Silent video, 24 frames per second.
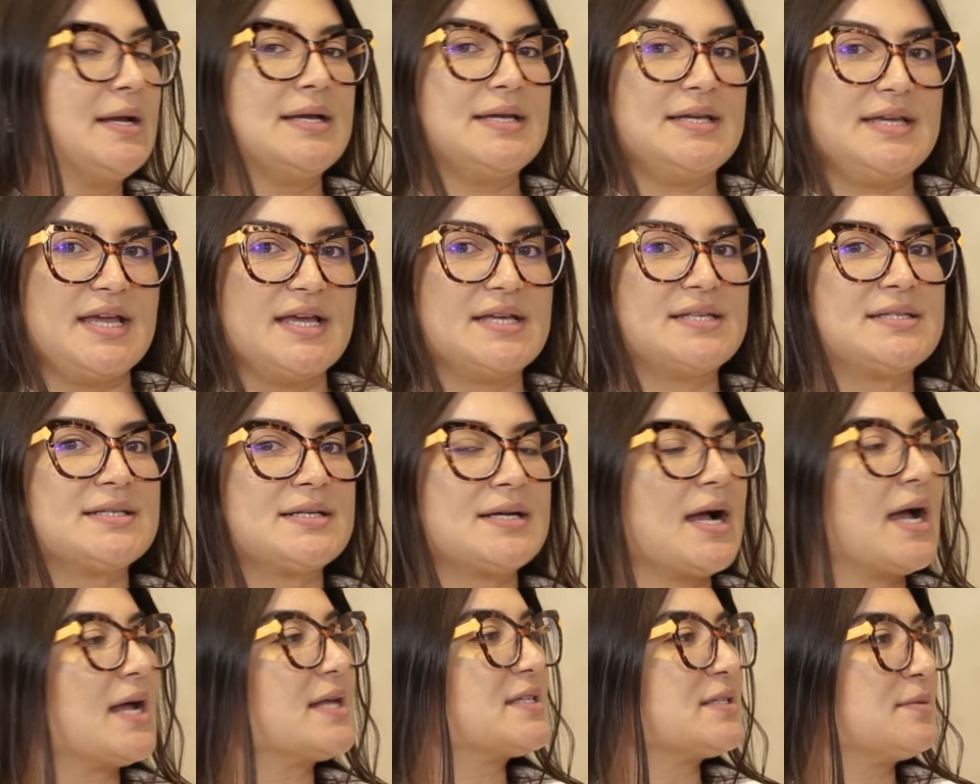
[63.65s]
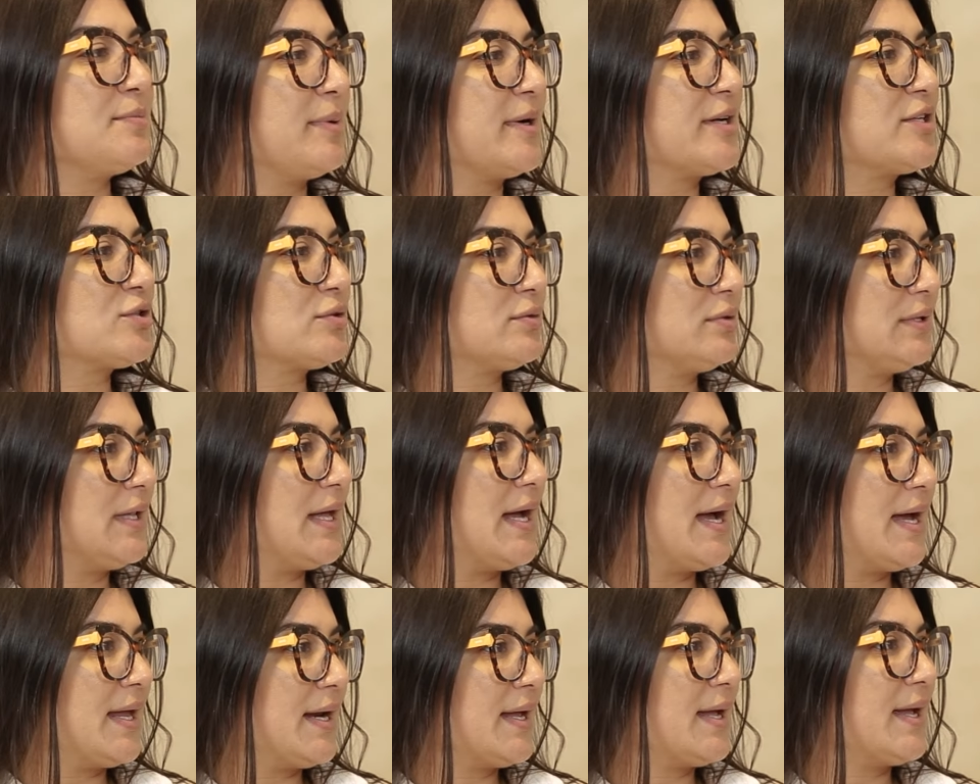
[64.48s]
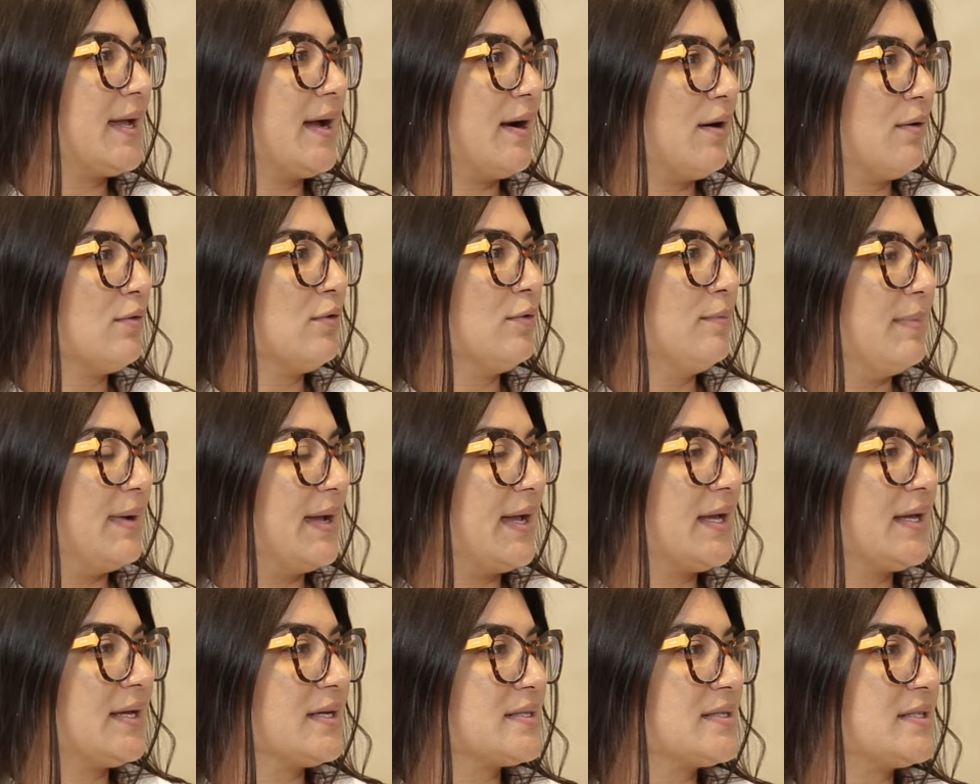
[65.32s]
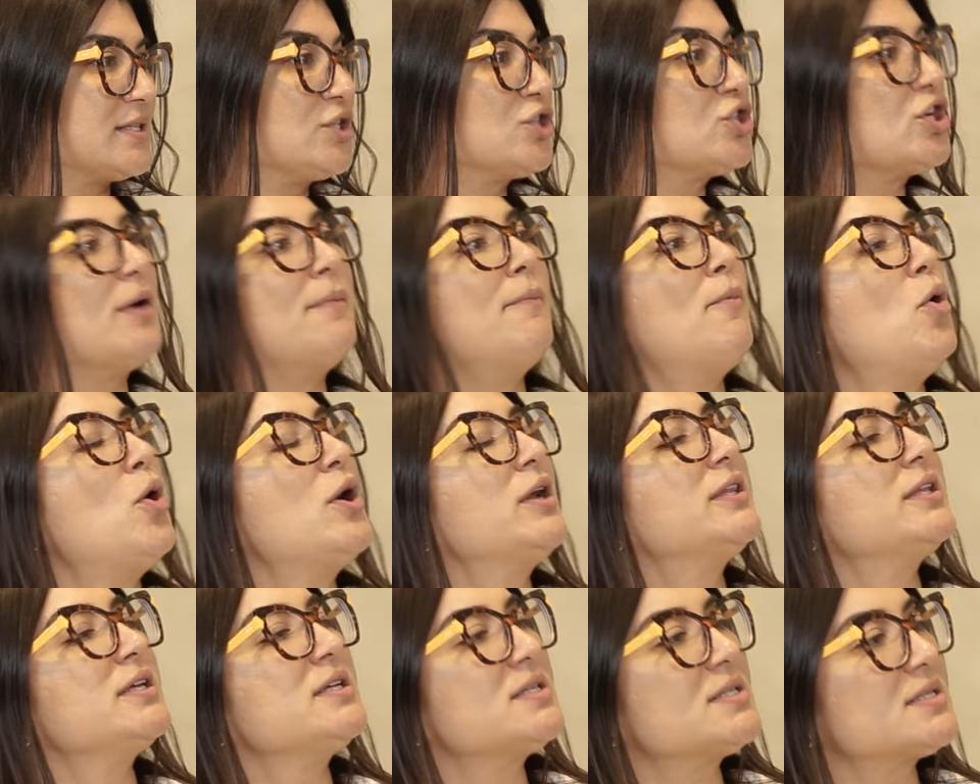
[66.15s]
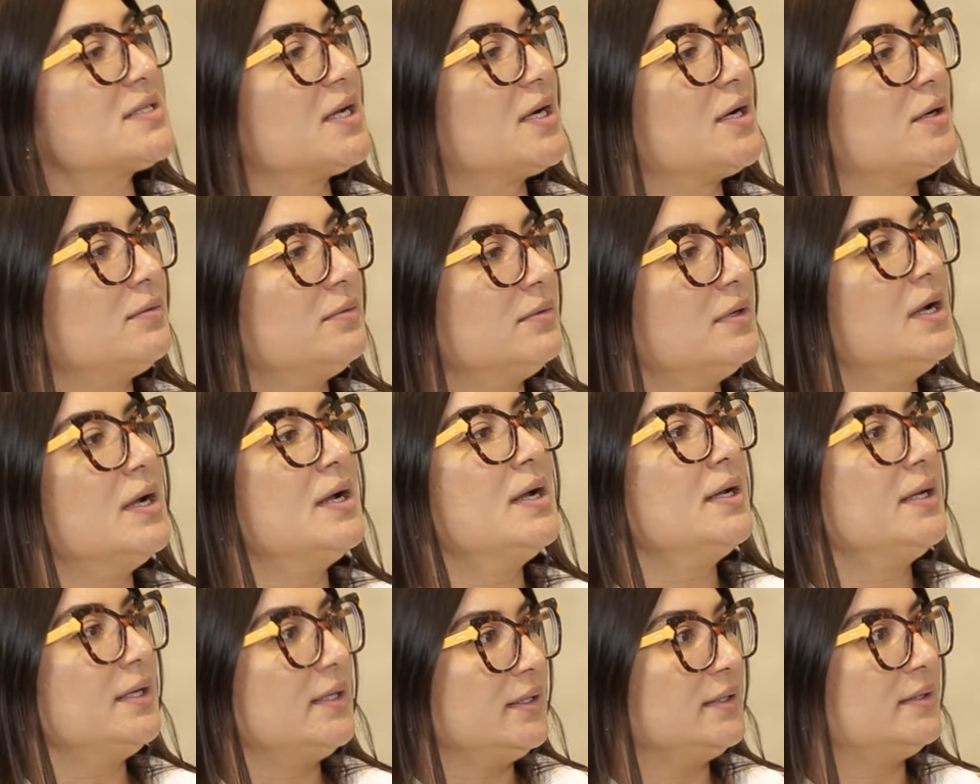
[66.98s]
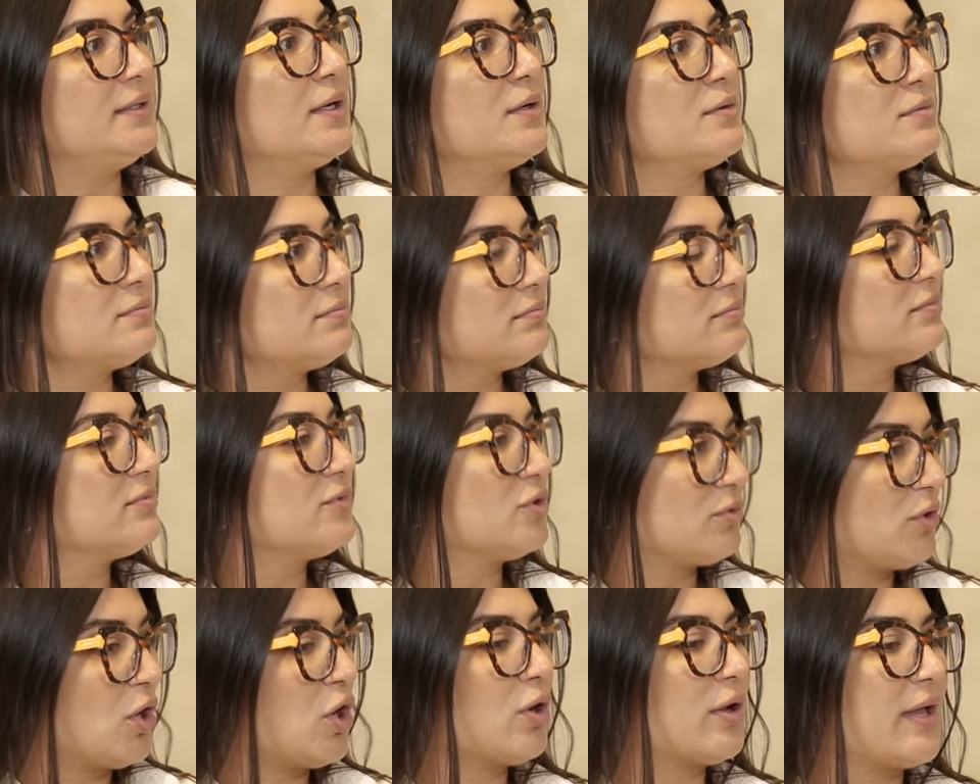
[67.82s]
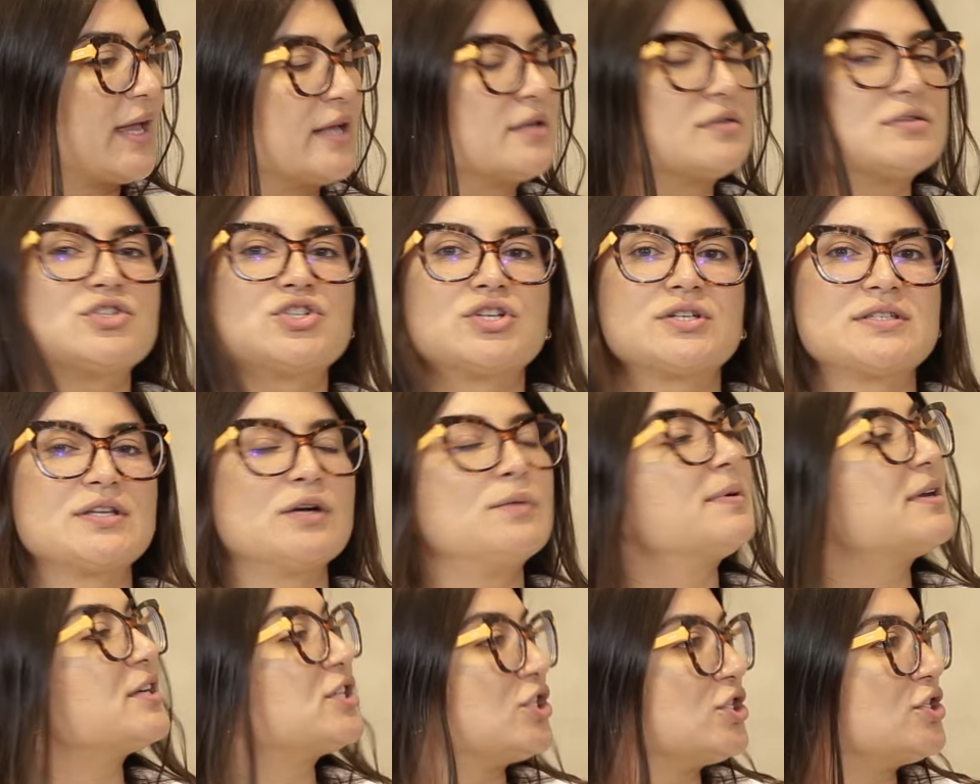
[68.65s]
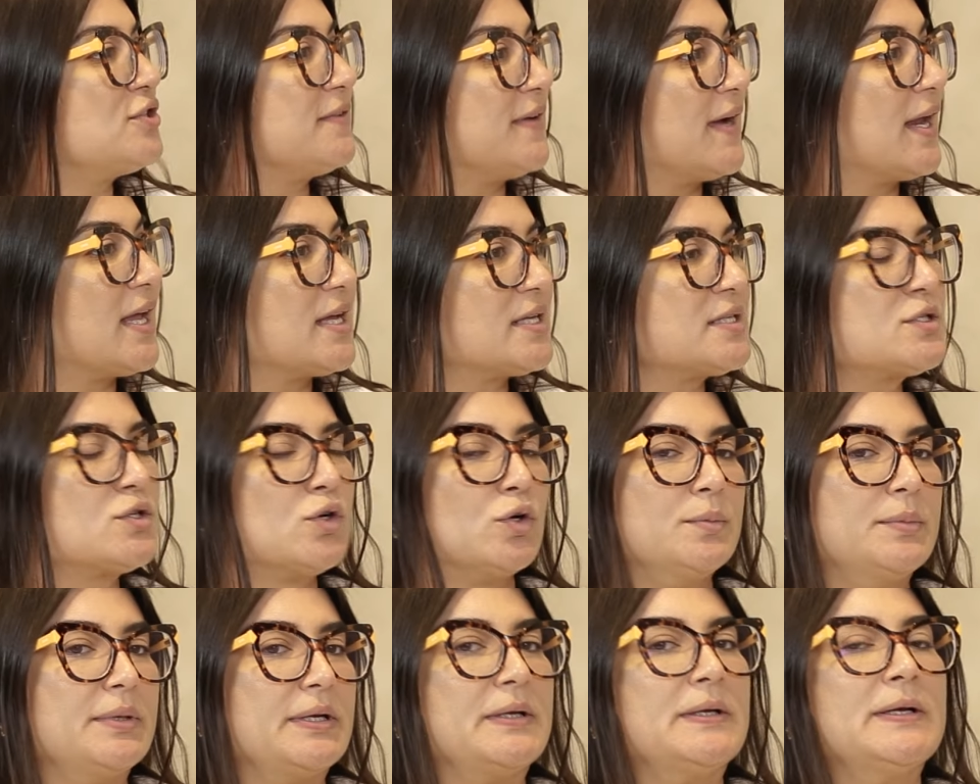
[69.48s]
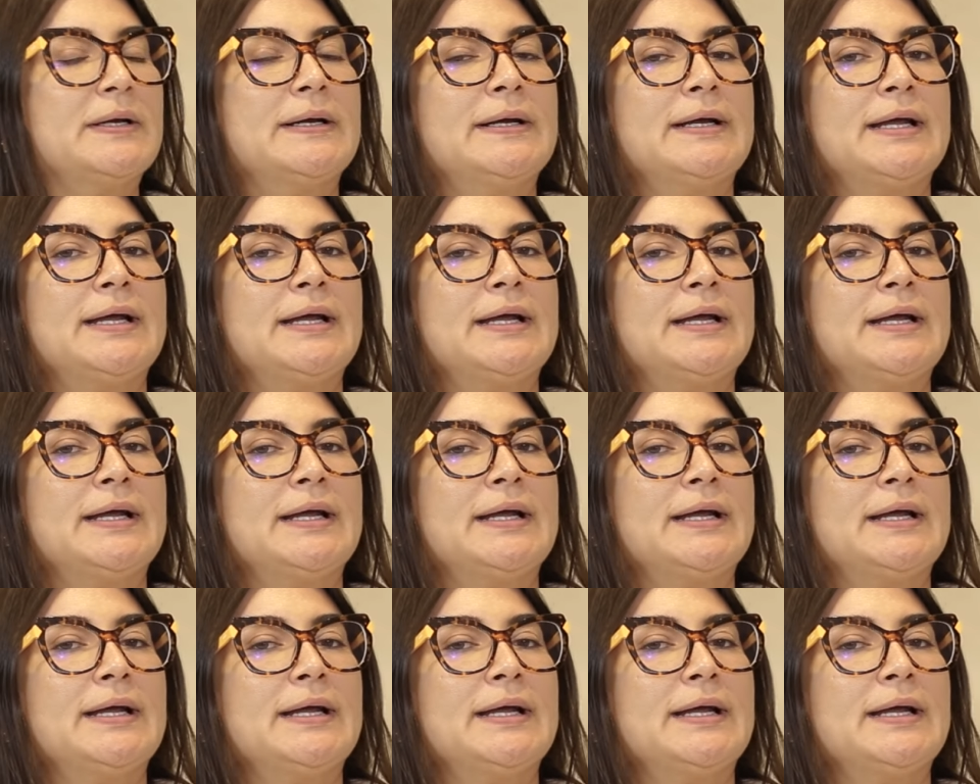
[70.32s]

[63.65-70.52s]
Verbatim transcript: E esse caso em particular é algo bem assim chamou a atenção, então coloquei a sugestão para a gente falar sobre.